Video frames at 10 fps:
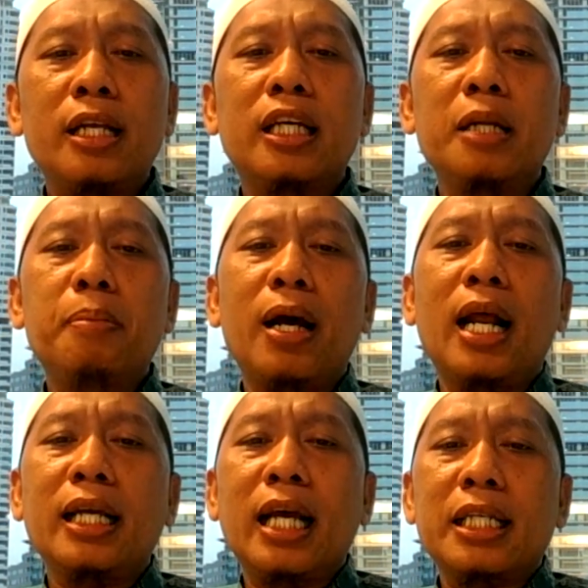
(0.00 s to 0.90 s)
Jadi
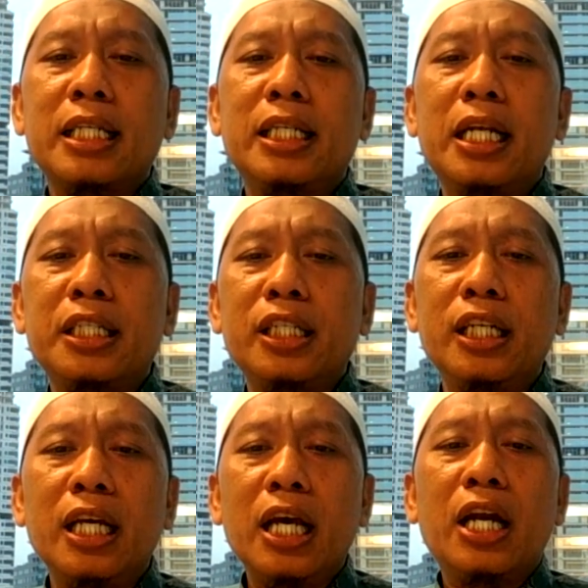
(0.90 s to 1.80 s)
barang yang sejenis
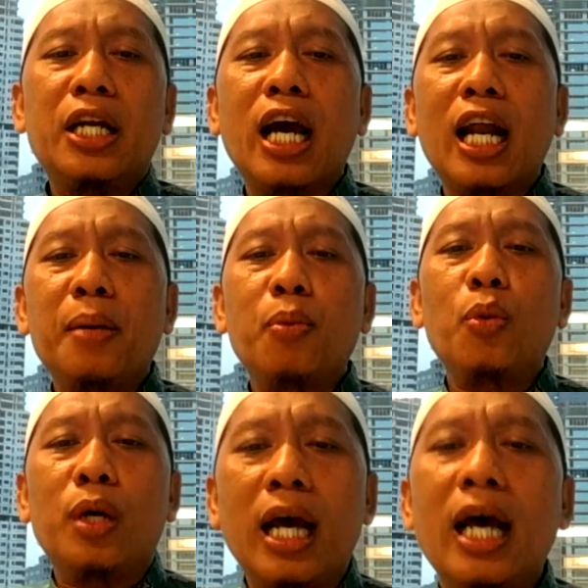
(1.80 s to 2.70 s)
ini dengan
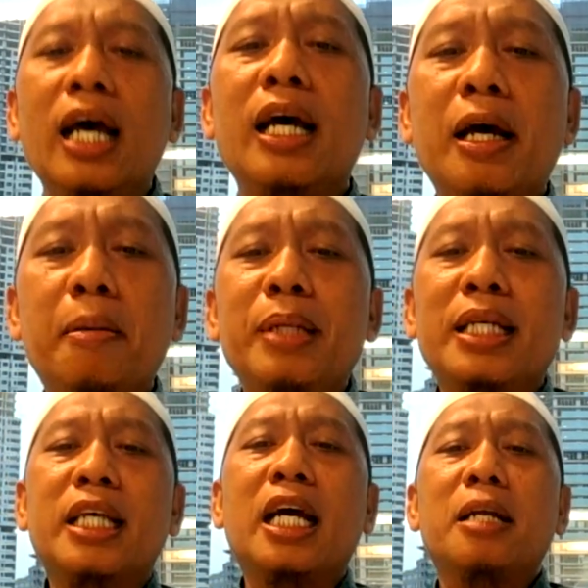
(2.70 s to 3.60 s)
mudah
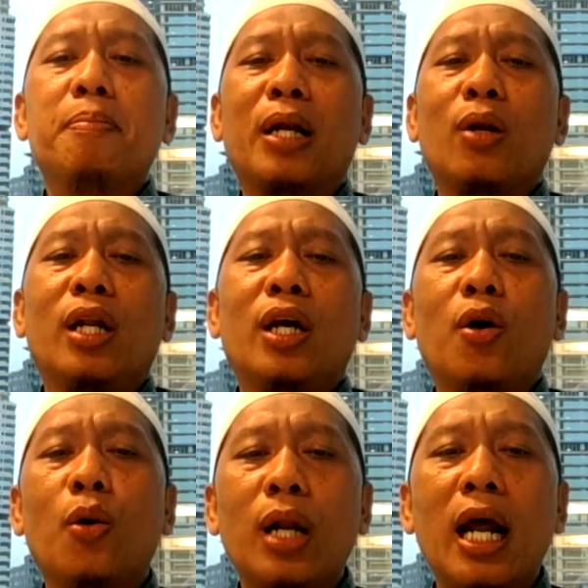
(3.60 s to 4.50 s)
bisa diperoleh
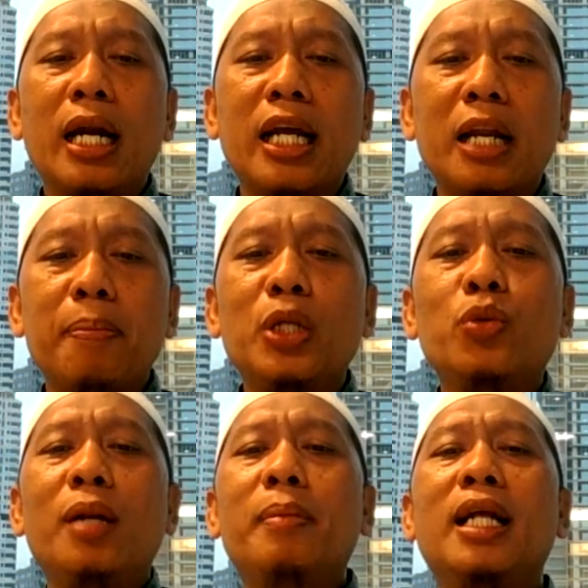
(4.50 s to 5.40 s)
orang dari
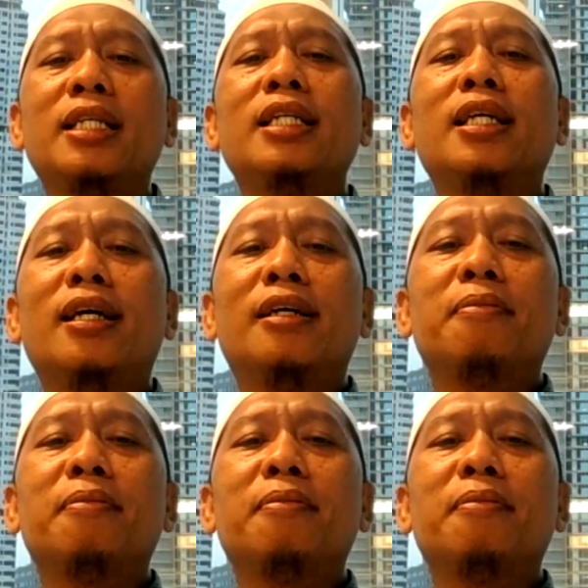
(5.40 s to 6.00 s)
penjual mana saja.